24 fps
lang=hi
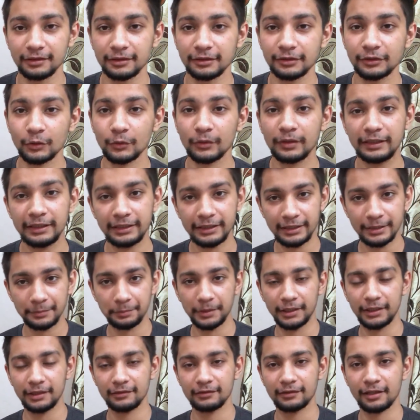क्योंकि ये
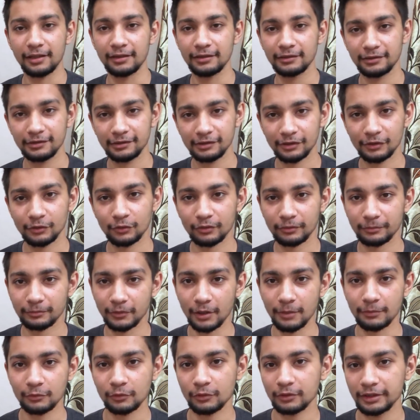पहले सारी चीज़ें जो
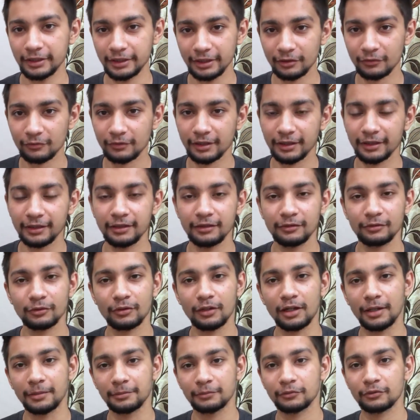आपको क्लियर हो जाएगी तो
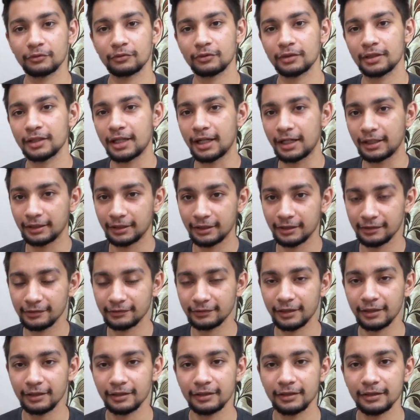आपको जो है आगे
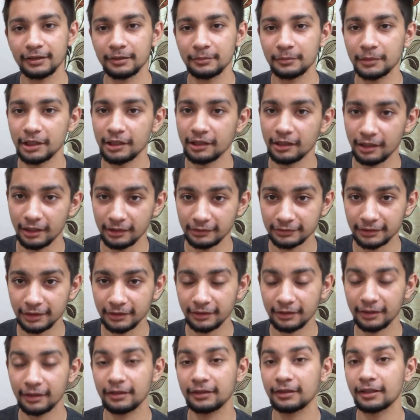डिसाइड करने में
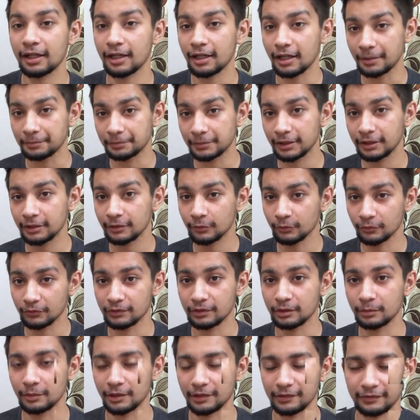आसानी रहेगी आपके लिए कौन
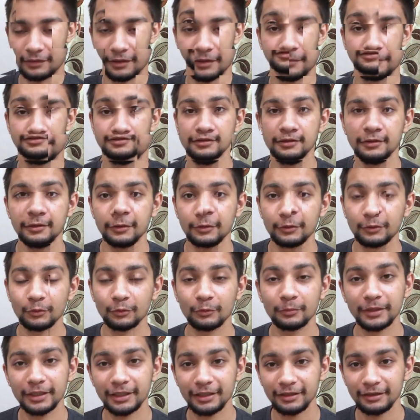से बेस्ट है तो
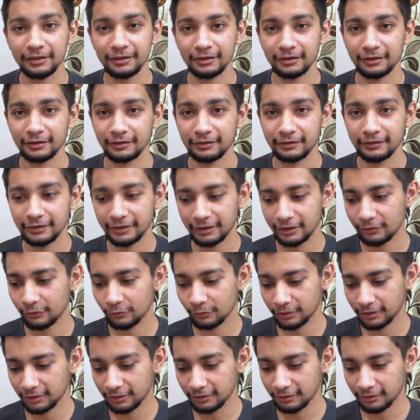मैंने ये जो
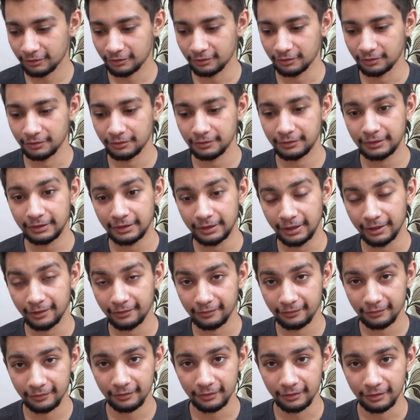है ना
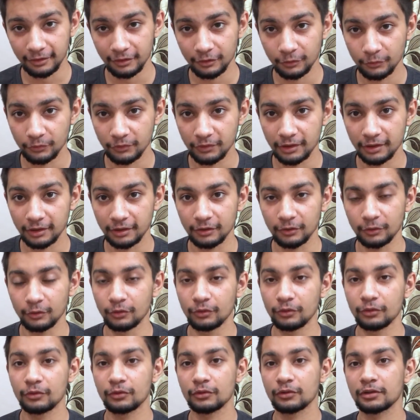टेस्ट करा है खुद से
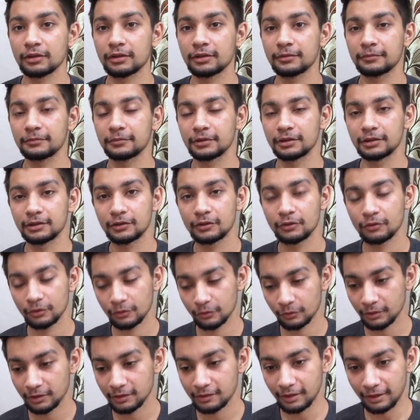और
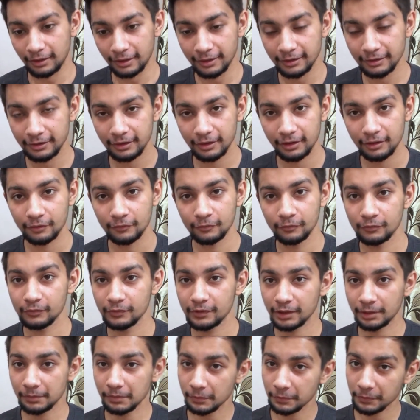जिन्होंने चलाई है
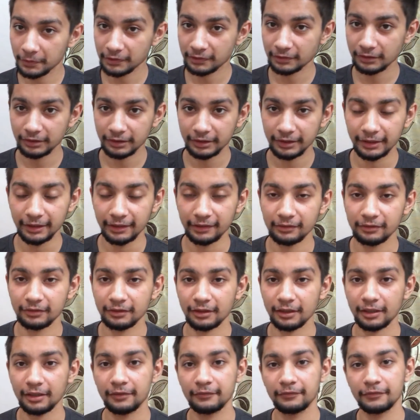उनसे भी पर्सनली टेस्ट
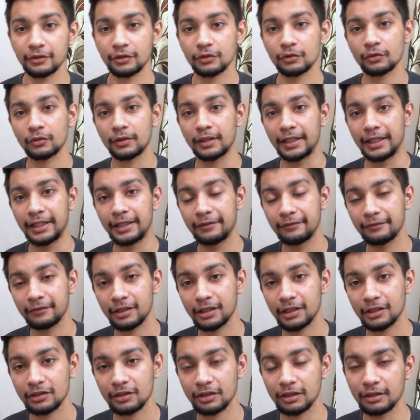करा है फिर जो
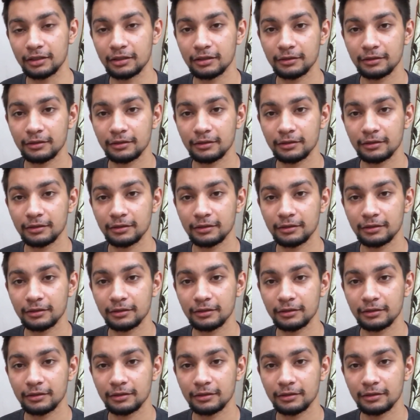एवरेज